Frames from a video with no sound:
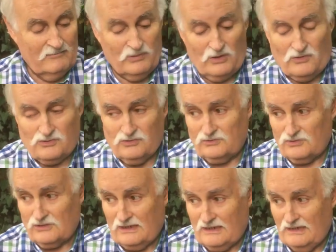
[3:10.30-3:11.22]
Pero
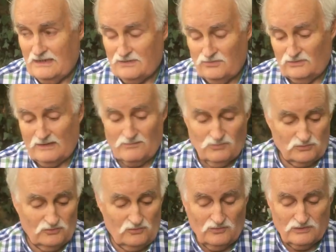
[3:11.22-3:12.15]
nosotros aquí las
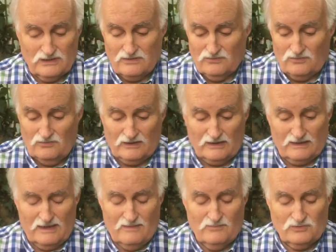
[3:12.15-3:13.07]
soltamos todos los años, lo que
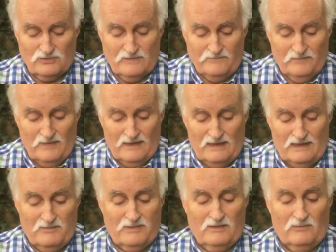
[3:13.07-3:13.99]
criamos,
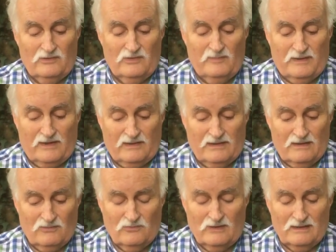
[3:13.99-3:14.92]
y de vez en cuando
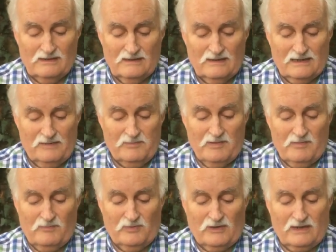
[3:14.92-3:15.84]
aparece alguna que
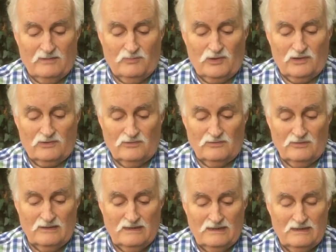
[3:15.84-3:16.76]
vive por aquí, por el
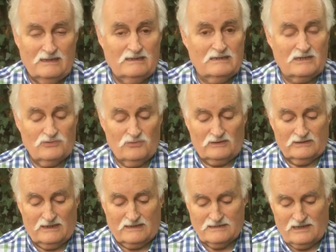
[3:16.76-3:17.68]
zoo, y si hay
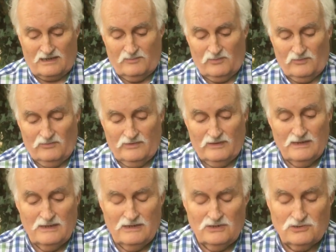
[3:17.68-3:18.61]
suerte aquí se reproduce.
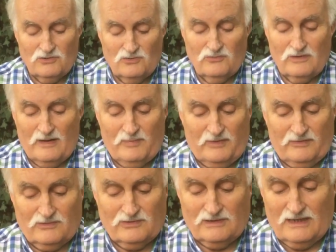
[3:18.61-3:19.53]
Son una
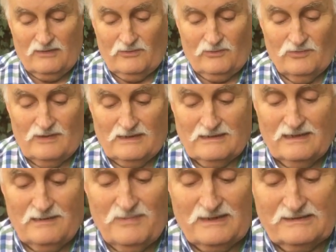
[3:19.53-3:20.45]
preciosidad de orugas,
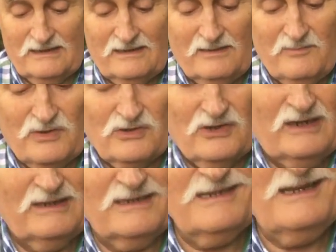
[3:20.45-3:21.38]
bastante
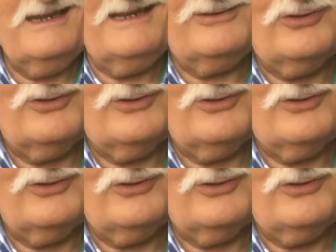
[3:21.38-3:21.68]
impresionantes y